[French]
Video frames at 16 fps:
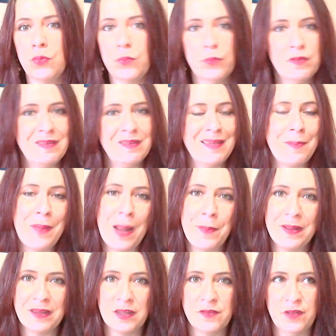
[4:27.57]
c'est pas la
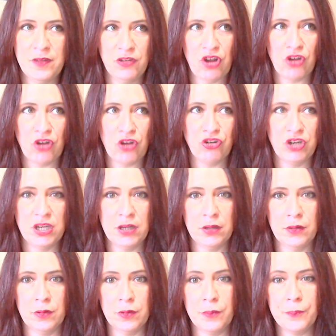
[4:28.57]
peine qu'ils viennent charger
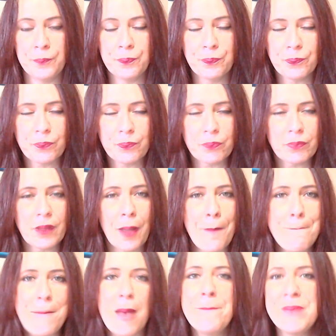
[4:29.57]

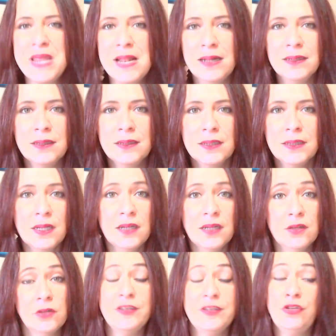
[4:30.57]
ma pile
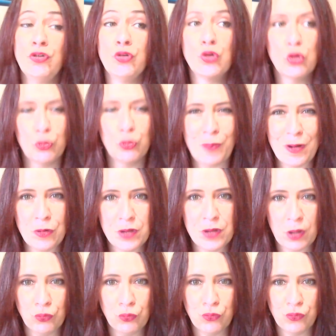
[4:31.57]
si je ne compte pas le
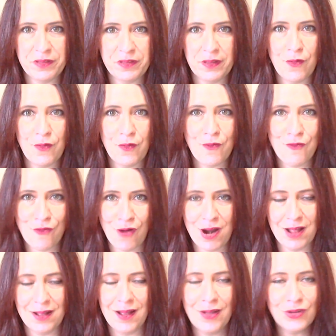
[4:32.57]
lire tout de suite. Voilà.
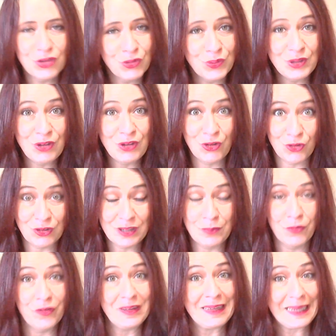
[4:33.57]
Ensuite, un autre qui
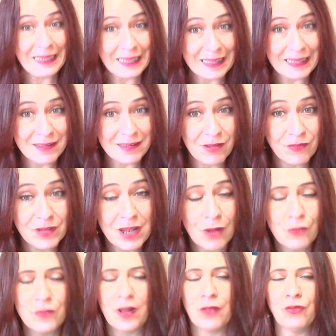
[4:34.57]
me fait très très envie, la
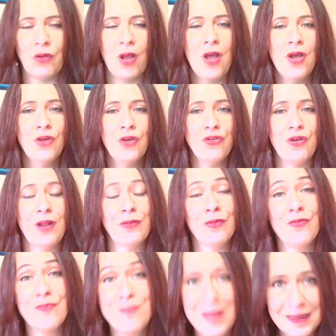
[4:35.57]
couverture, je la
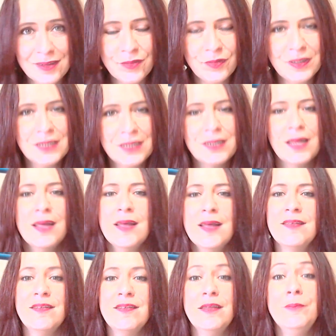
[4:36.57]
trouve magnifique,
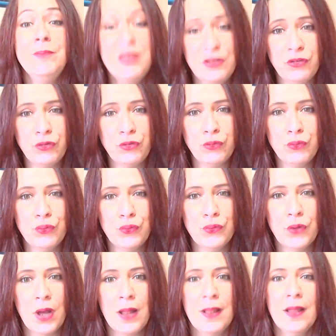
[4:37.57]
c'est Miss You
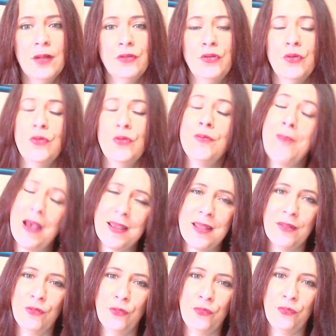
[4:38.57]
de
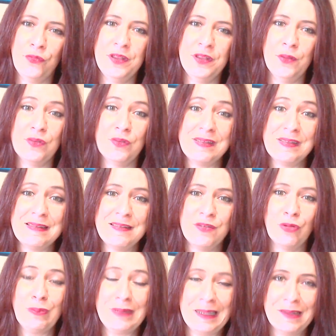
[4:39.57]
Maria Duffy aux
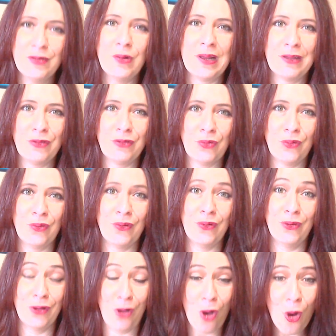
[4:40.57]
éditions Milady Collection
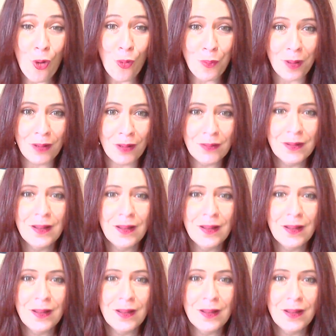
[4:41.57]
Grand Roman.